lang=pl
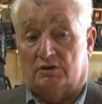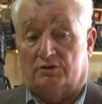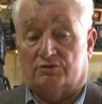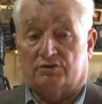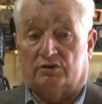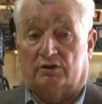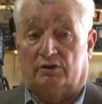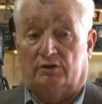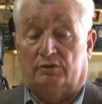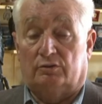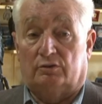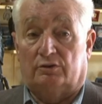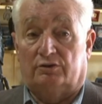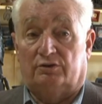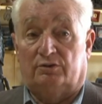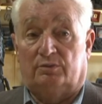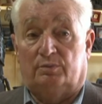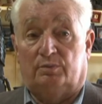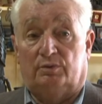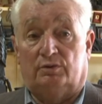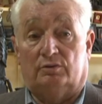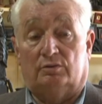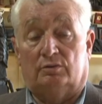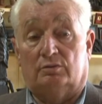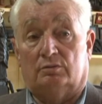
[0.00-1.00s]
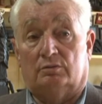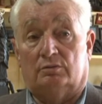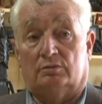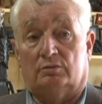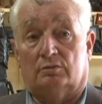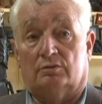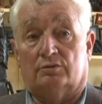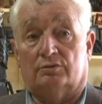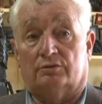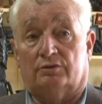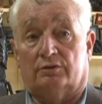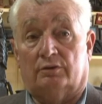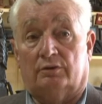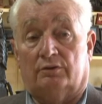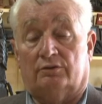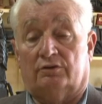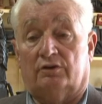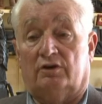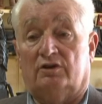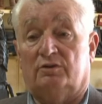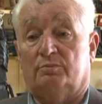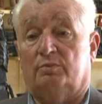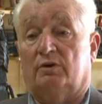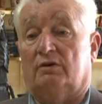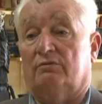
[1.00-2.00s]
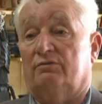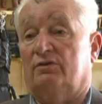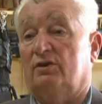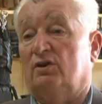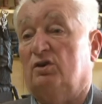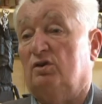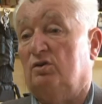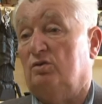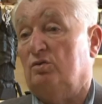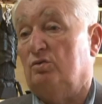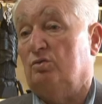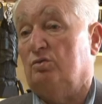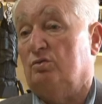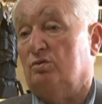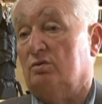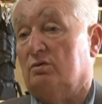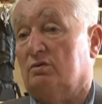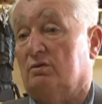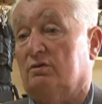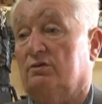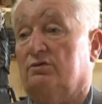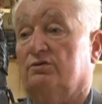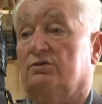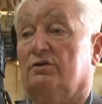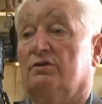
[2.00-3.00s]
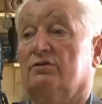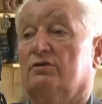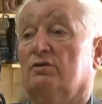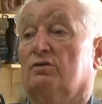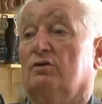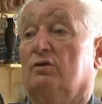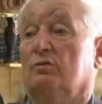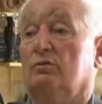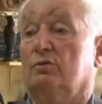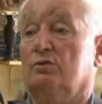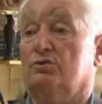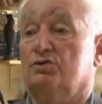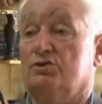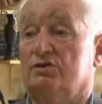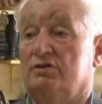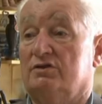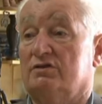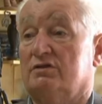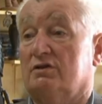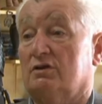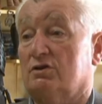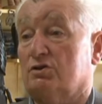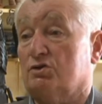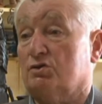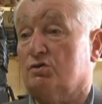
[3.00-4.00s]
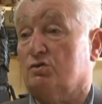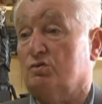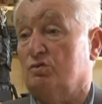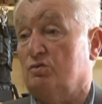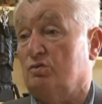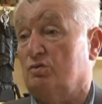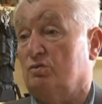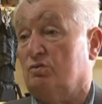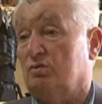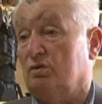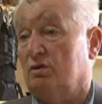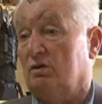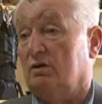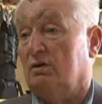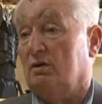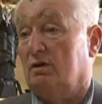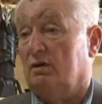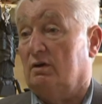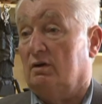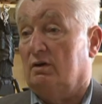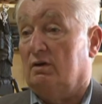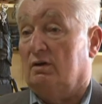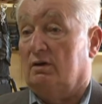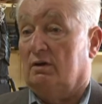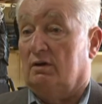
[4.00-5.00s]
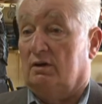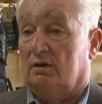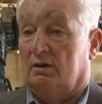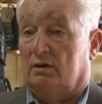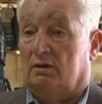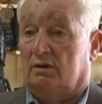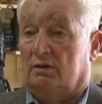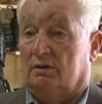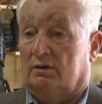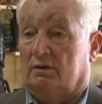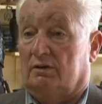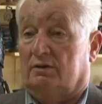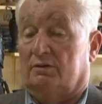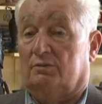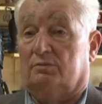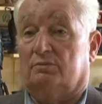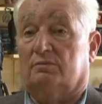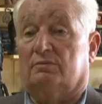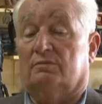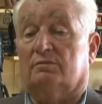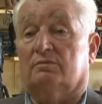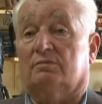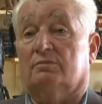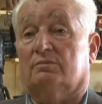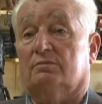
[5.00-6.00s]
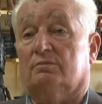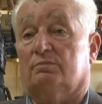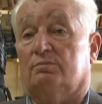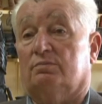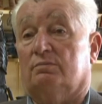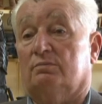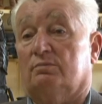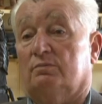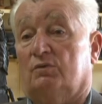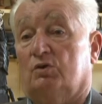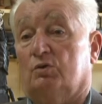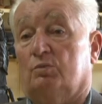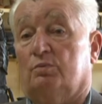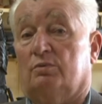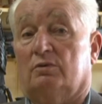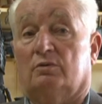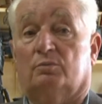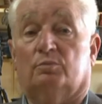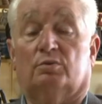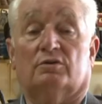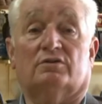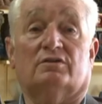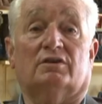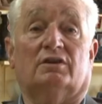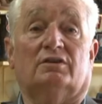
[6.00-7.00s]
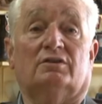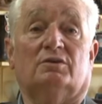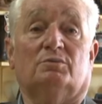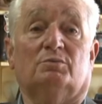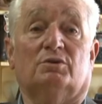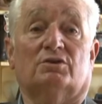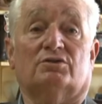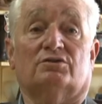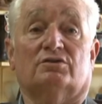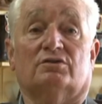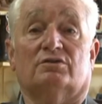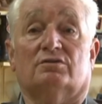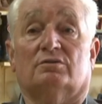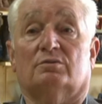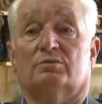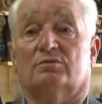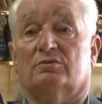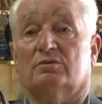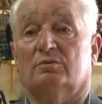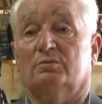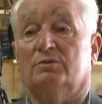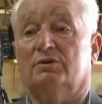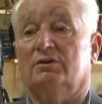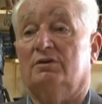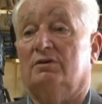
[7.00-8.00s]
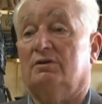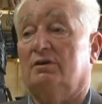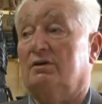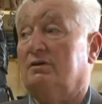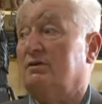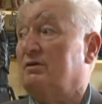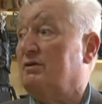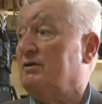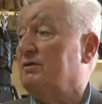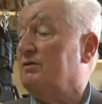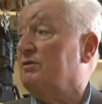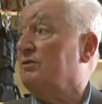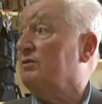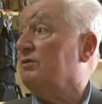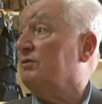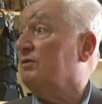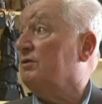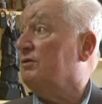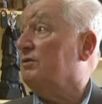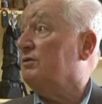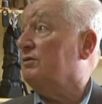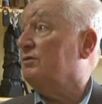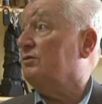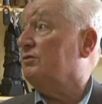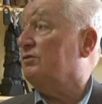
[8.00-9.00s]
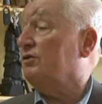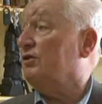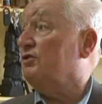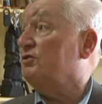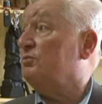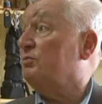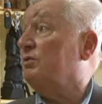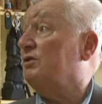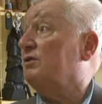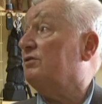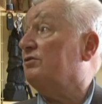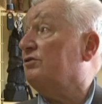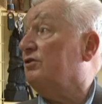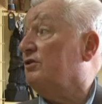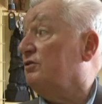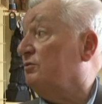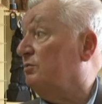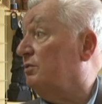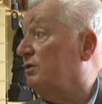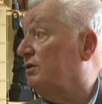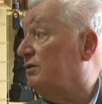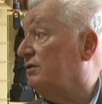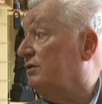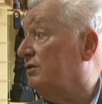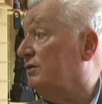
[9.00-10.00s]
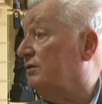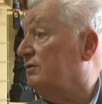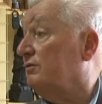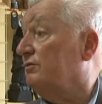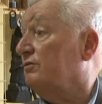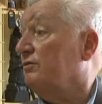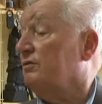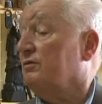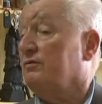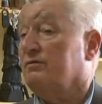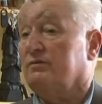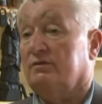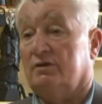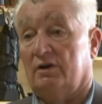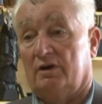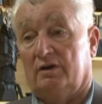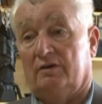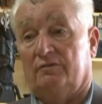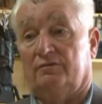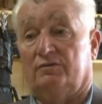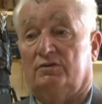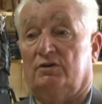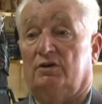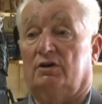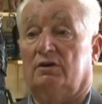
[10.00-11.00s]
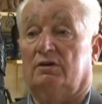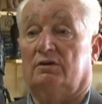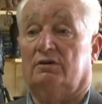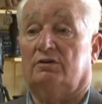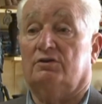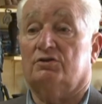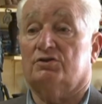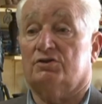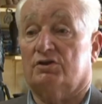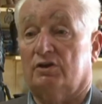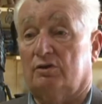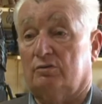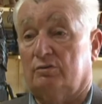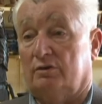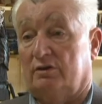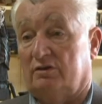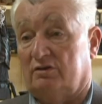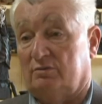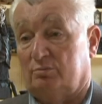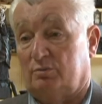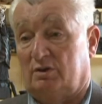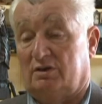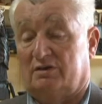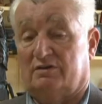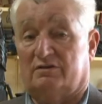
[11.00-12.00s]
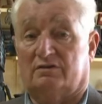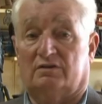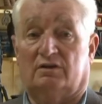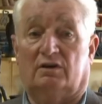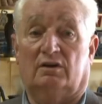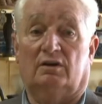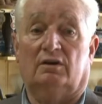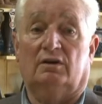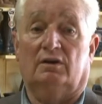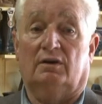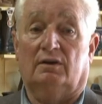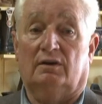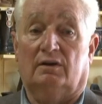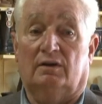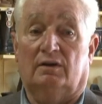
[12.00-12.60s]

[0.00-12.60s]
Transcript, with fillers: jeżeli chodzi o, o rzeźba węglu, no to też jest około 300 sztuk. Y, no, poza tym jeszcze są, są inne y, y, rzeźba, rzeźba w drewnie, też tego jest masa.